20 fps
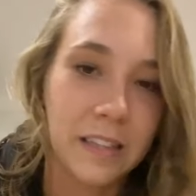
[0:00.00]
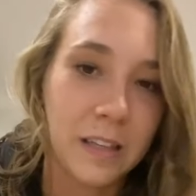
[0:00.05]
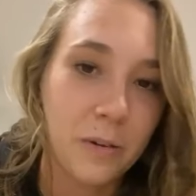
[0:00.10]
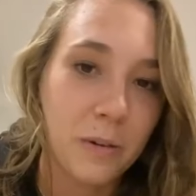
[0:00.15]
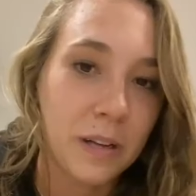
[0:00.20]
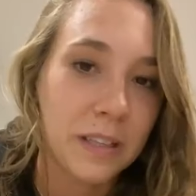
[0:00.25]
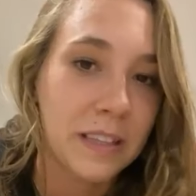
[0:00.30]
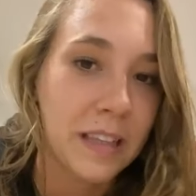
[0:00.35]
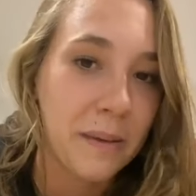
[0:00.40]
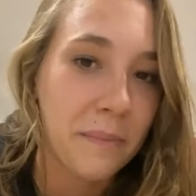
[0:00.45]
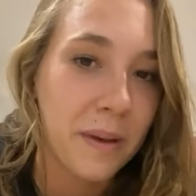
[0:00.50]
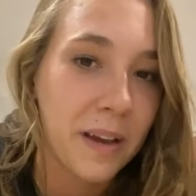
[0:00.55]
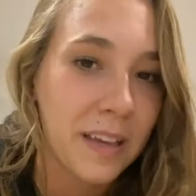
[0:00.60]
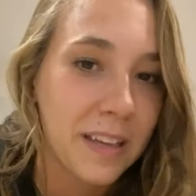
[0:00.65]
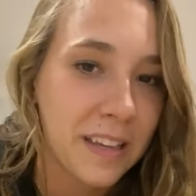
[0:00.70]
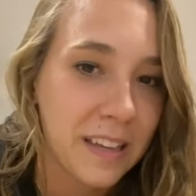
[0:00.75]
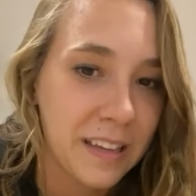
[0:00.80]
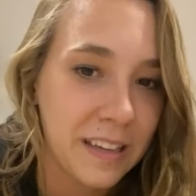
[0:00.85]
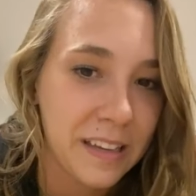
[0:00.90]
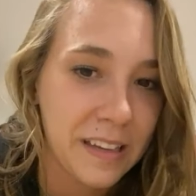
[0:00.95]
tiro al tema
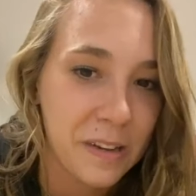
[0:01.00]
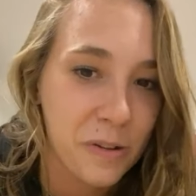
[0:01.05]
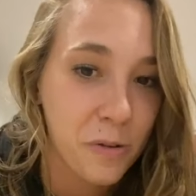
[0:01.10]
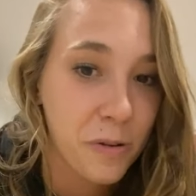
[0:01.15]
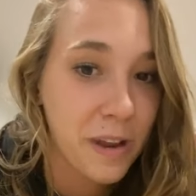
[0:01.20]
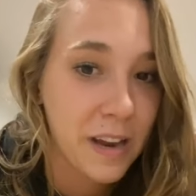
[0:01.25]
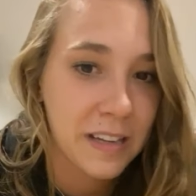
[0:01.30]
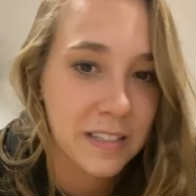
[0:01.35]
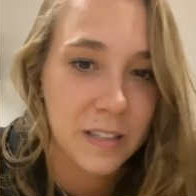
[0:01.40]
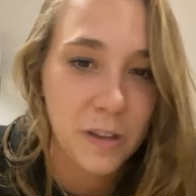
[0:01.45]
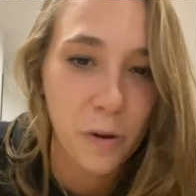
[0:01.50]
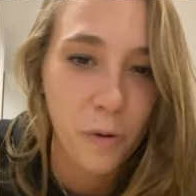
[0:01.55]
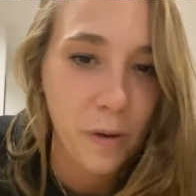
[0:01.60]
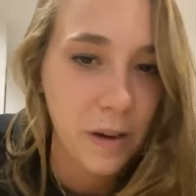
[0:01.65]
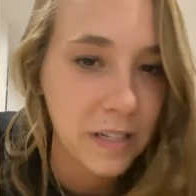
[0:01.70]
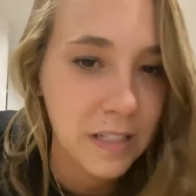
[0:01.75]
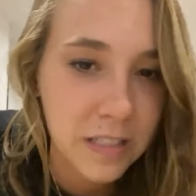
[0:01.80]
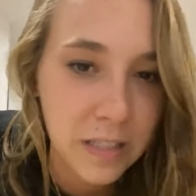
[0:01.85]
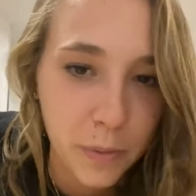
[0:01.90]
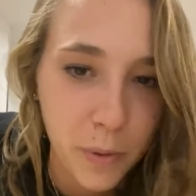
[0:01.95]
y, hubiera sido
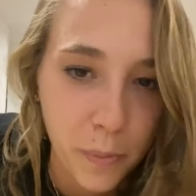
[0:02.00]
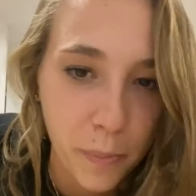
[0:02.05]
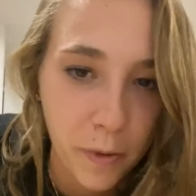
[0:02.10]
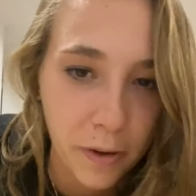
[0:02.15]
buenísimo,